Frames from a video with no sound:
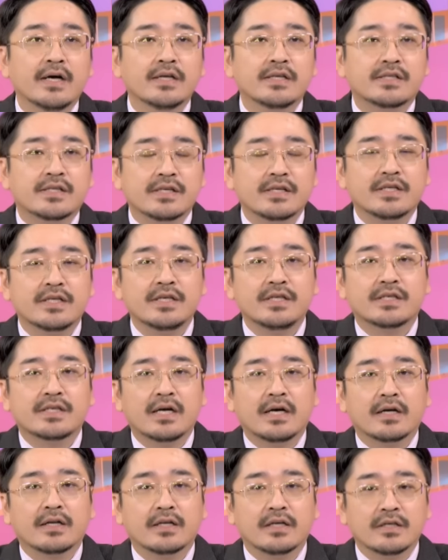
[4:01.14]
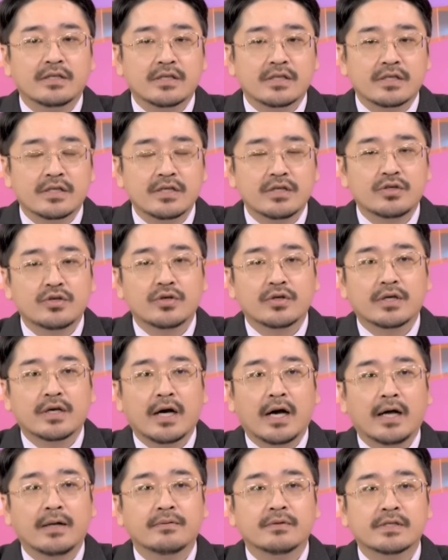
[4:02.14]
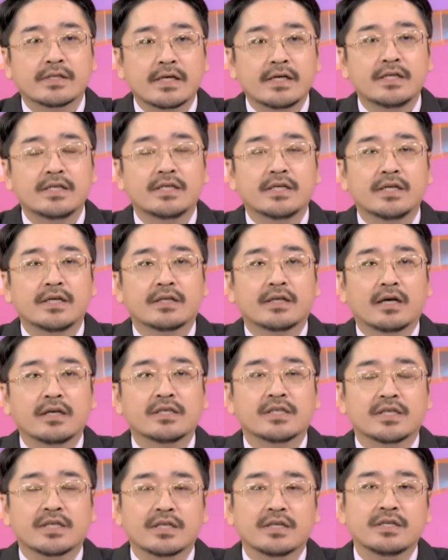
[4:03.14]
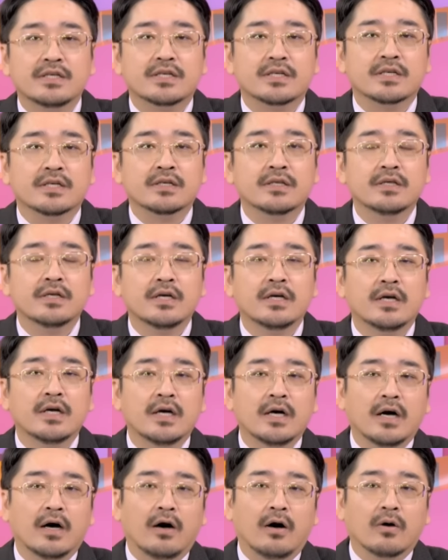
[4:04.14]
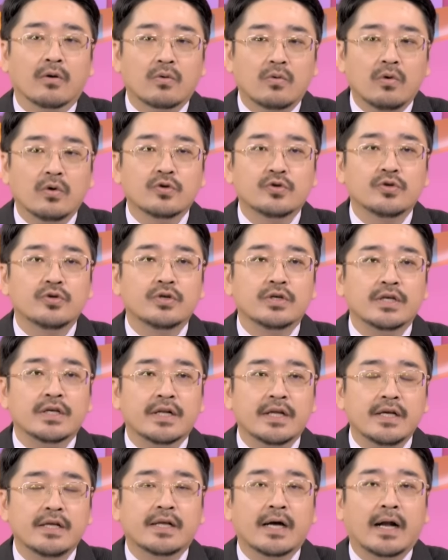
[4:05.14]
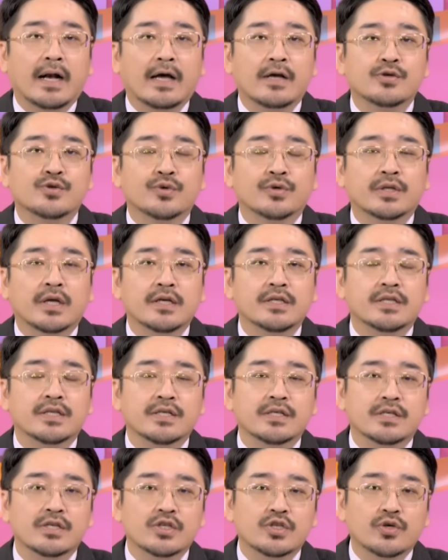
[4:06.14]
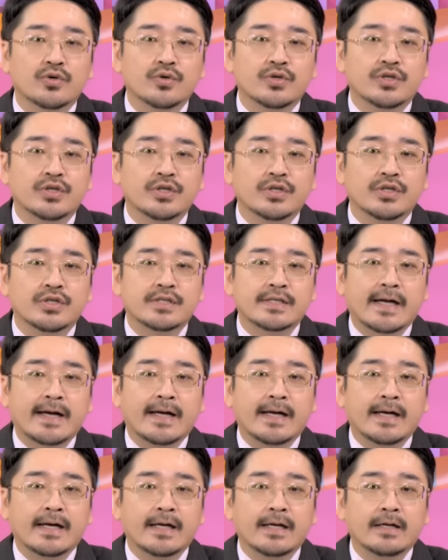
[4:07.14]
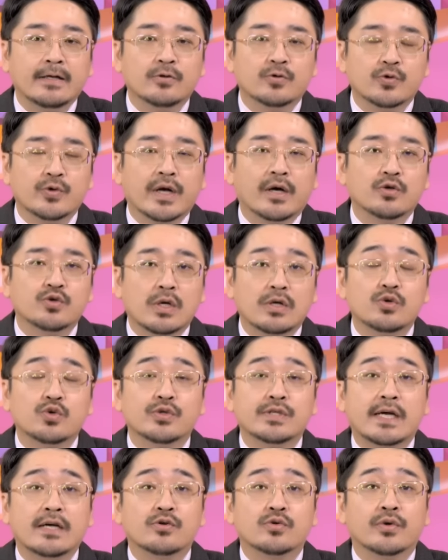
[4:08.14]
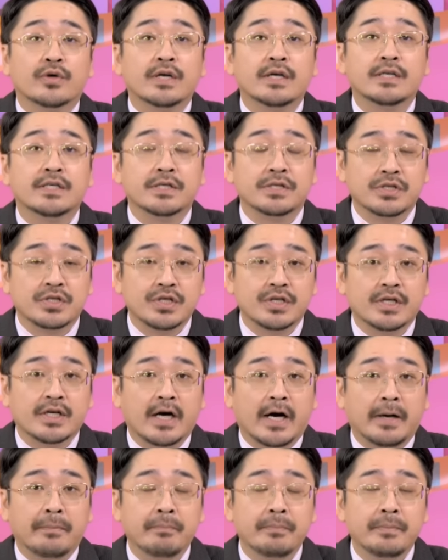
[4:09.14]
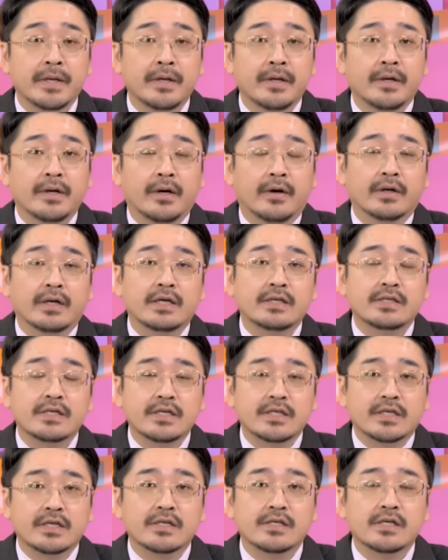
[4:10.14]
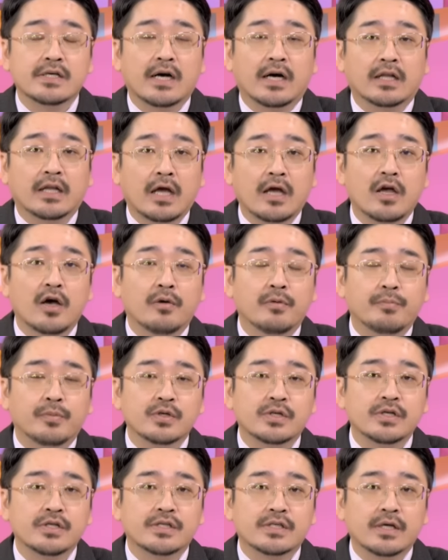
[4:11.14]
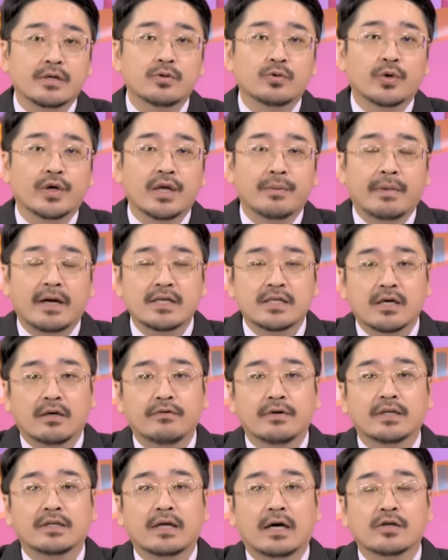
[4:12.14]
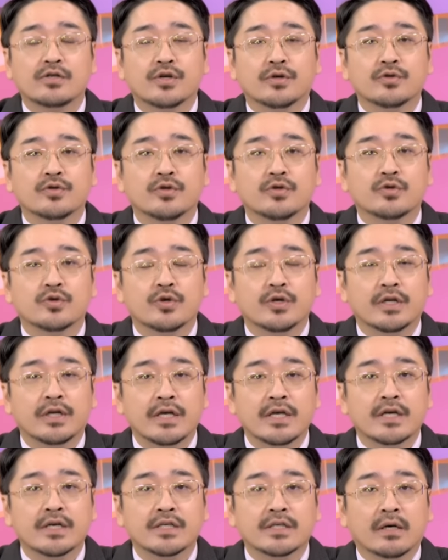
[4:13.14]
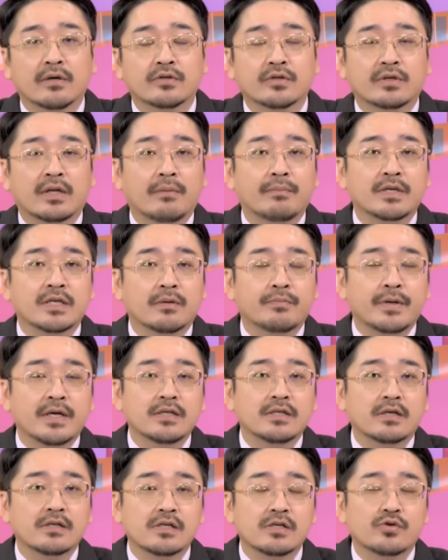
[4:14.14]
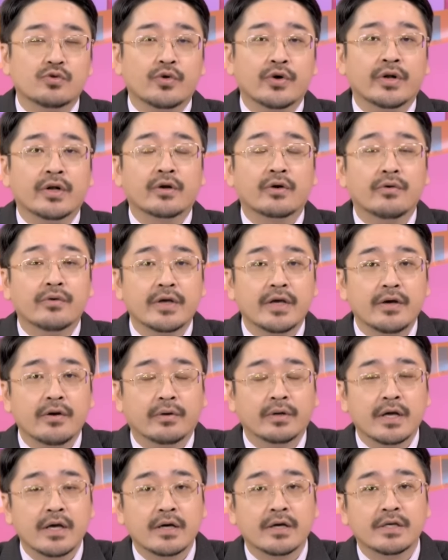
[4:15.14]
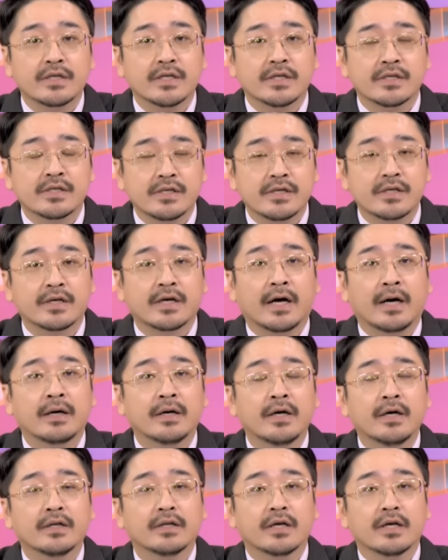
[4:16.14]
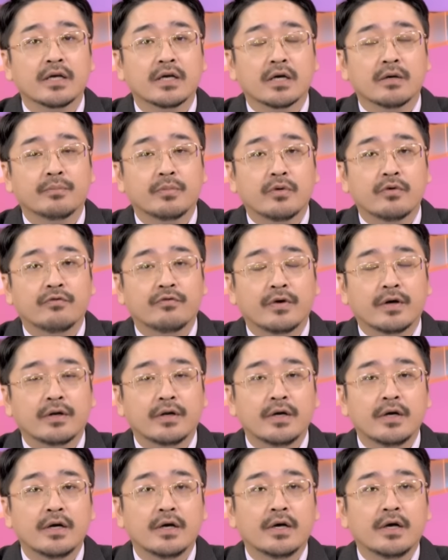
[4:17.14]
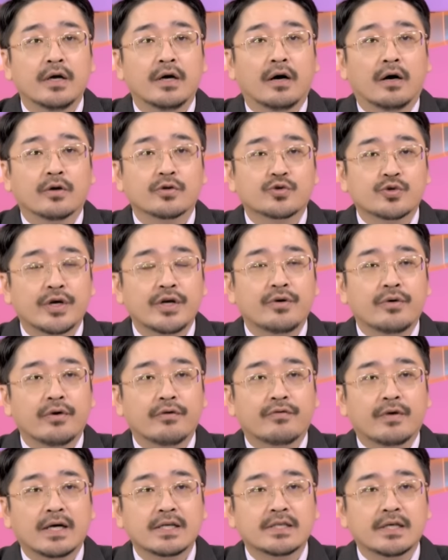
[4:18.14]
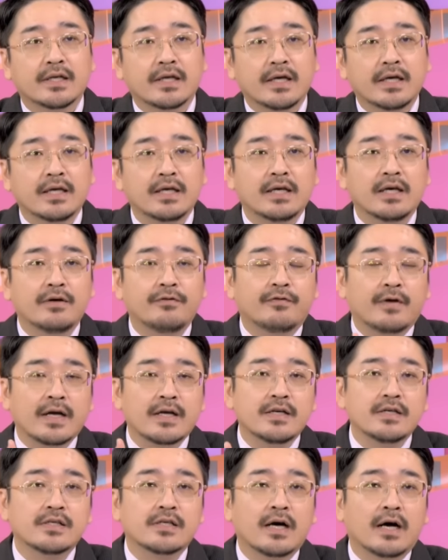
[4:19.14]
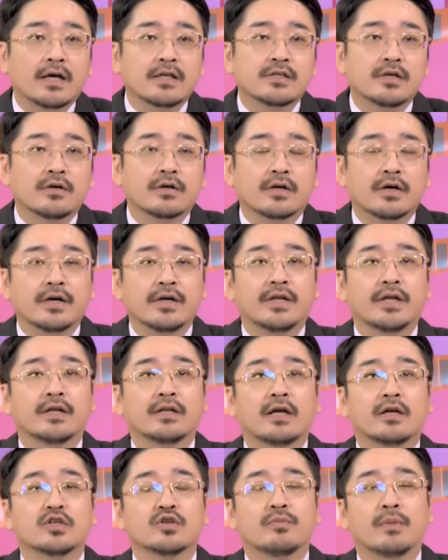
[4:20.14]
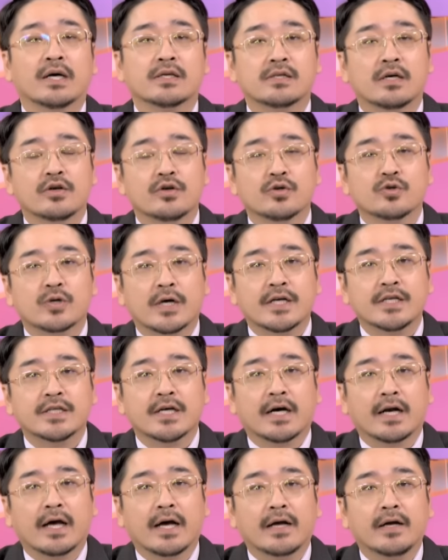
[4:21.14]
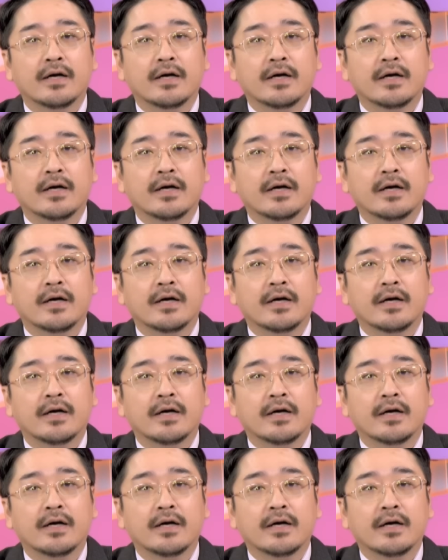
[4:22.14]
实际上，你仔细去看这一些，它其实，哦，过去以立台来说，它其实就是在主要专注在所谓的显示卡。啊，那这个显示卡，它又不是针对一般消费大众去做的一个销售，它比较偏向是所谓的工业用的一个显示卡的一个部分。哦，所以你会发现，哎，一反应上来之后，隔一天它就马上又摔下来。